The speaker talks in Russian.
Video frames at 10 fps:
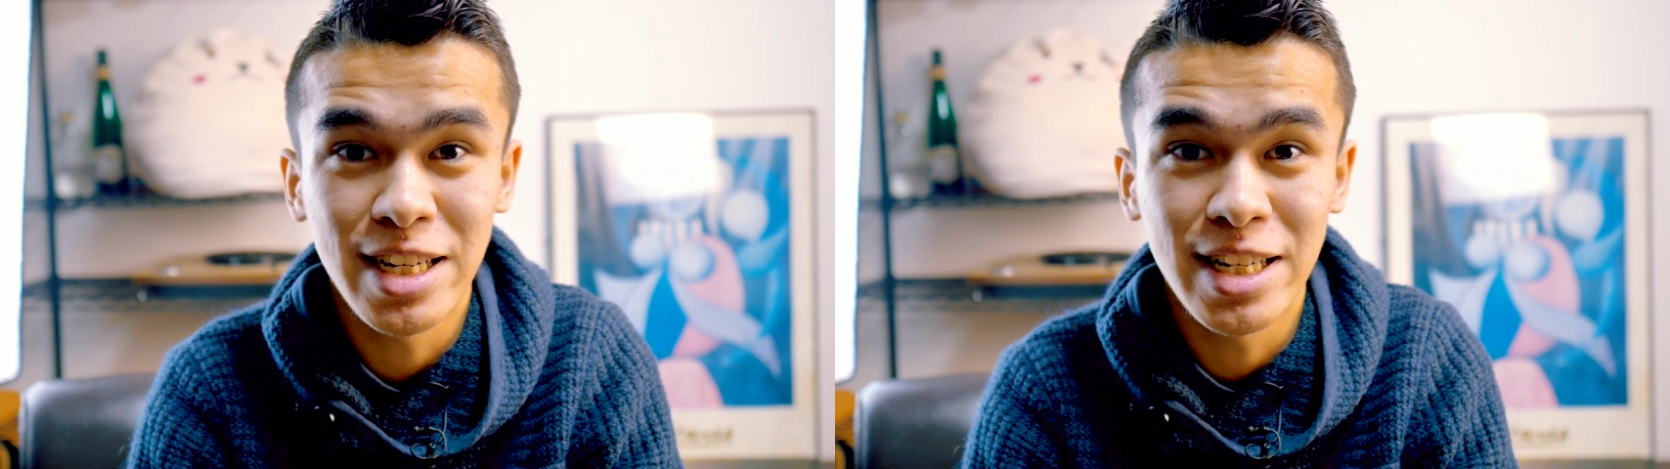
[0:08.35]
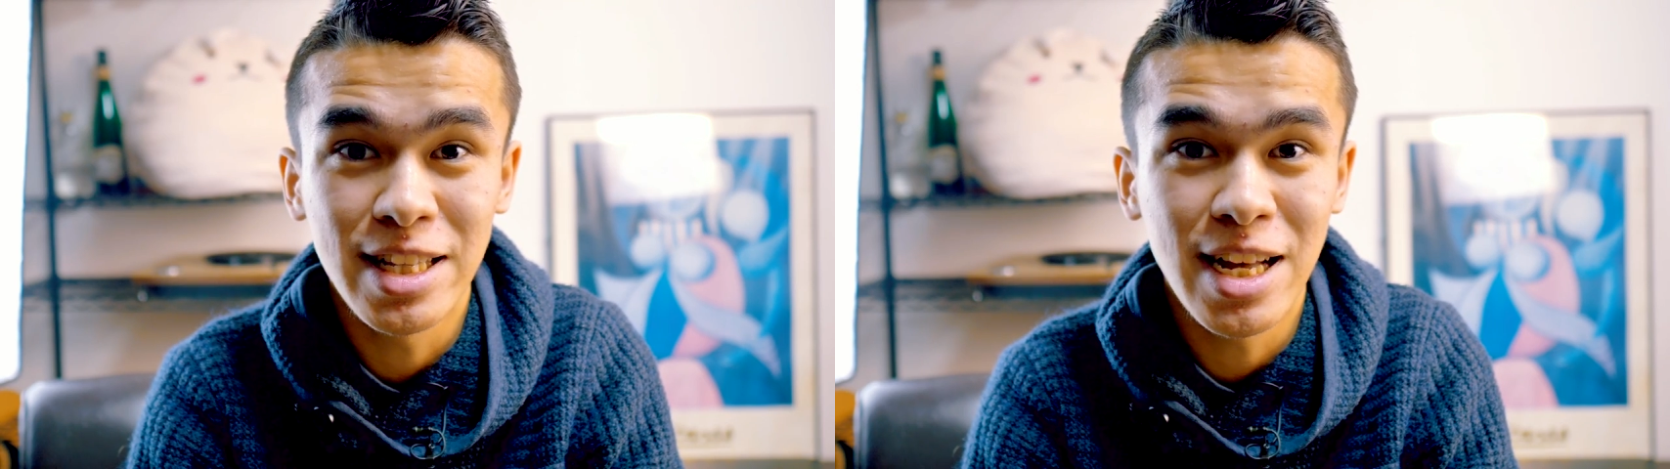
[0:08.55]

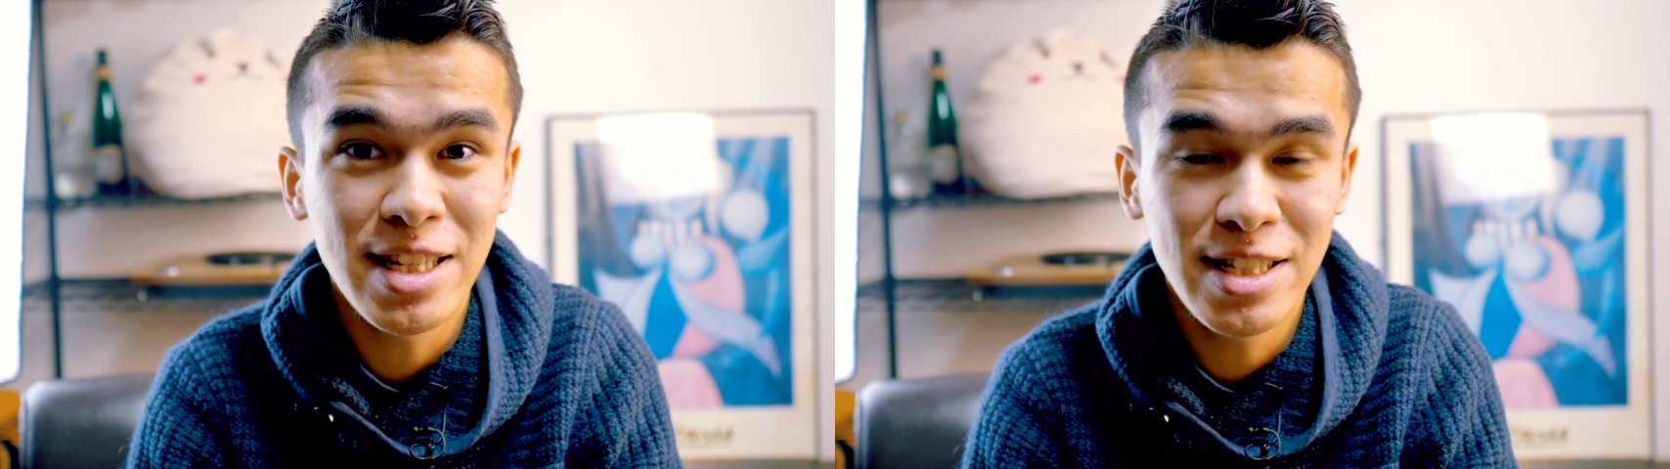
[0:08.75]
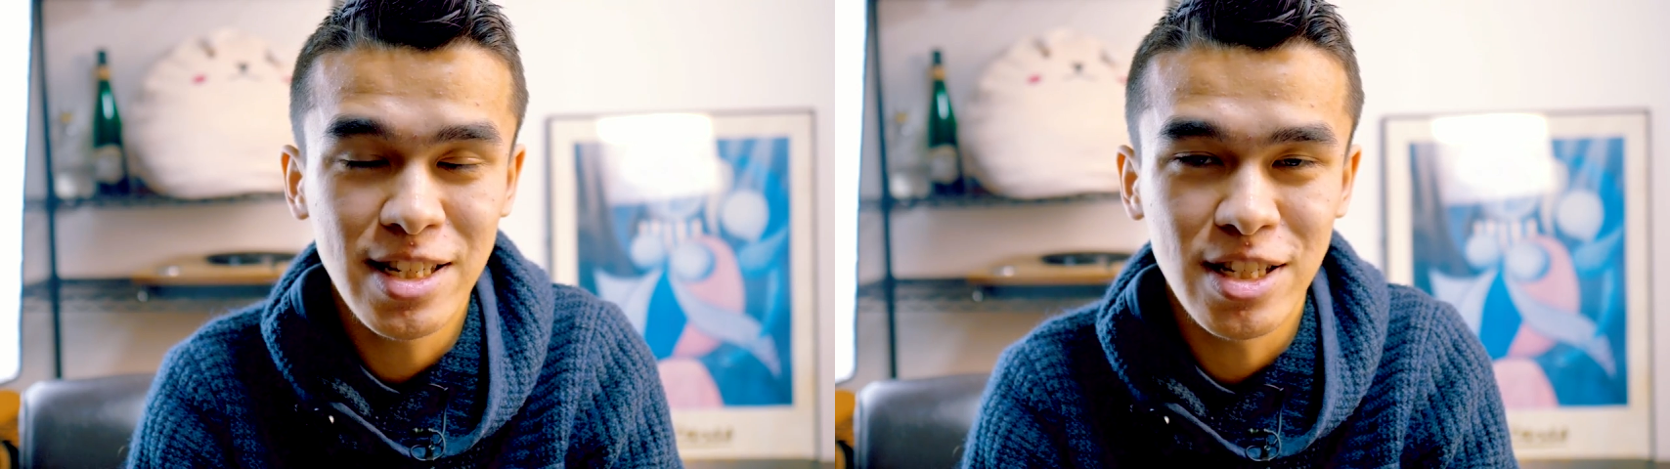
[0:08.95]
к
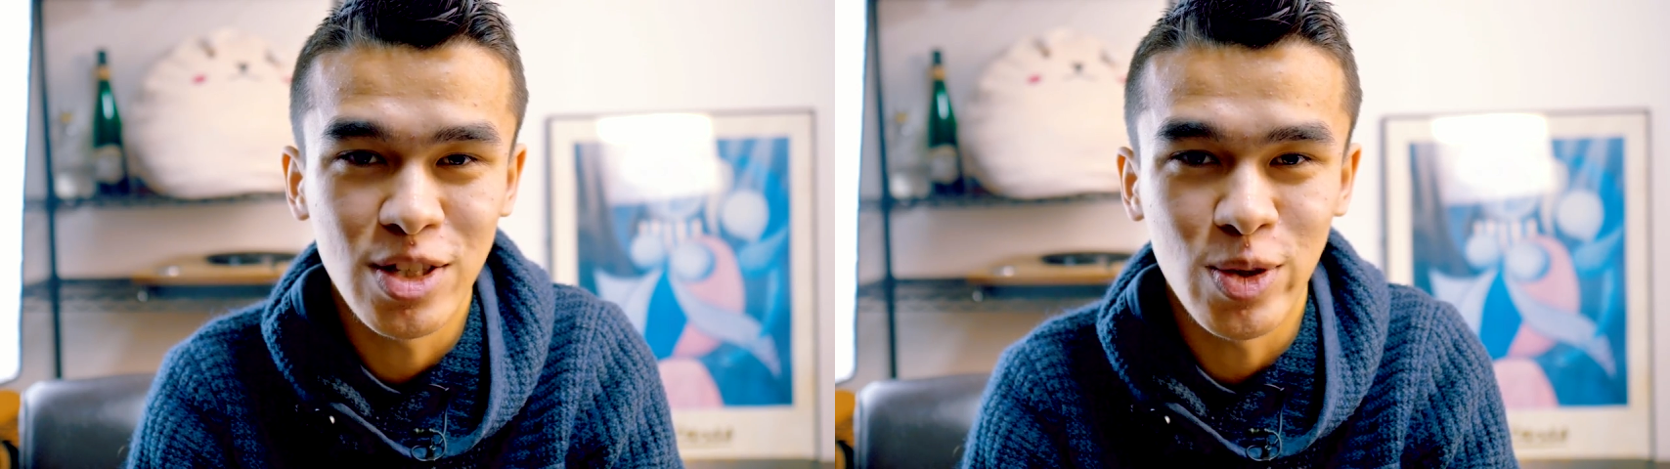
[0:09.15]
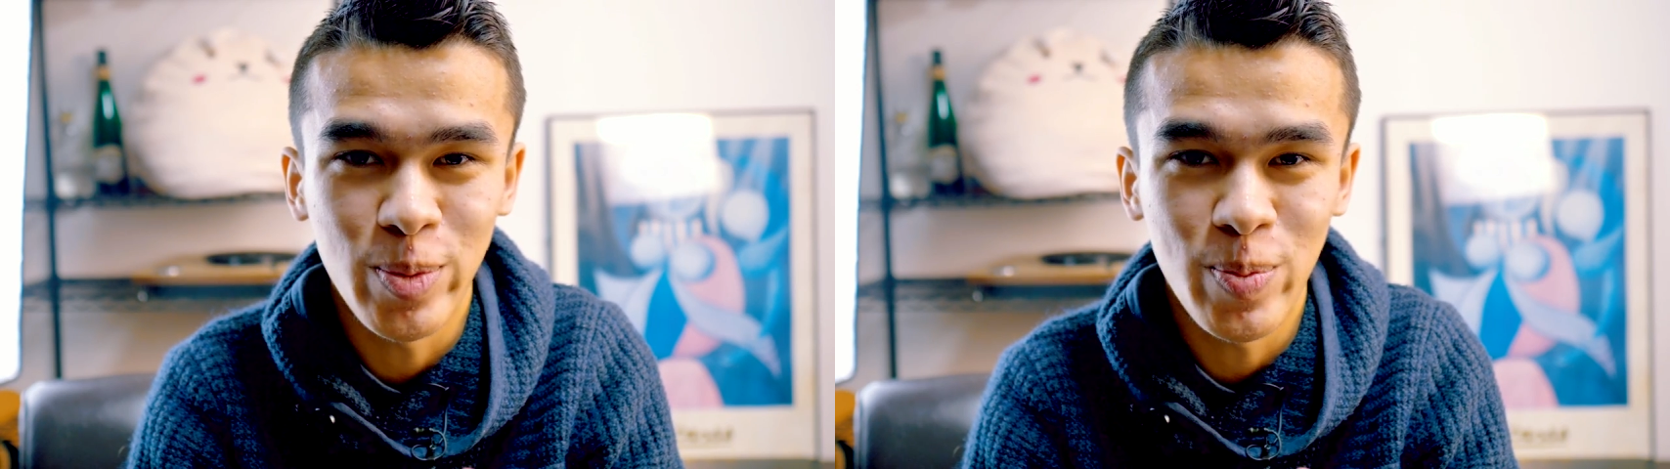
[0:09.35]

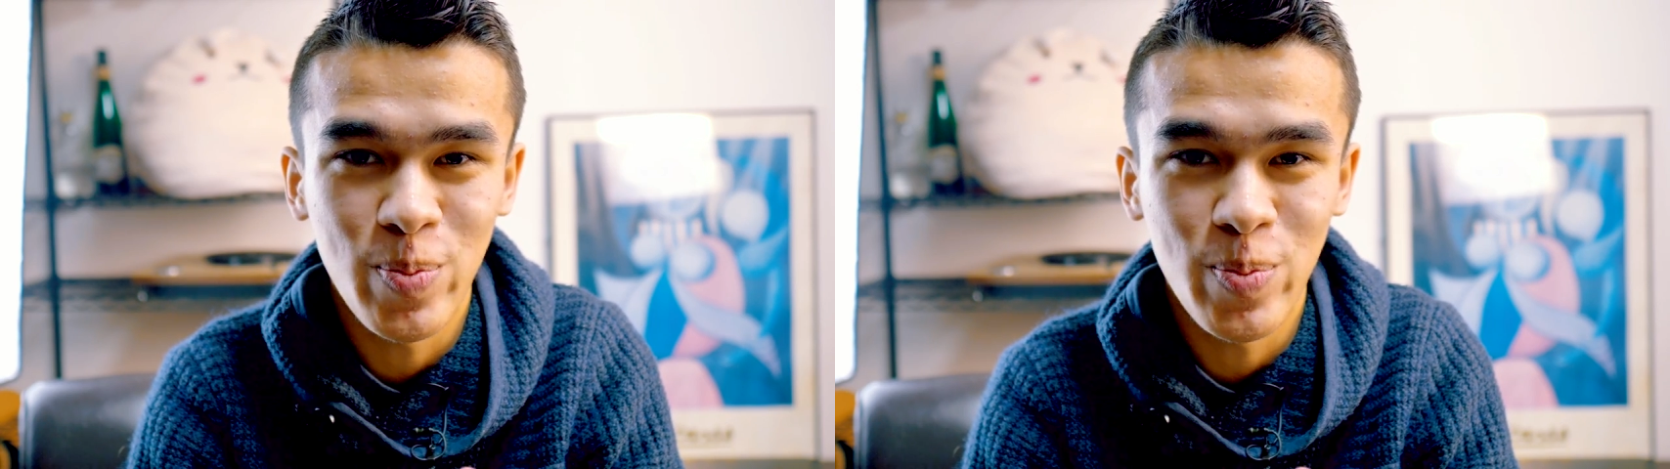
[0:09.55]
дантисту.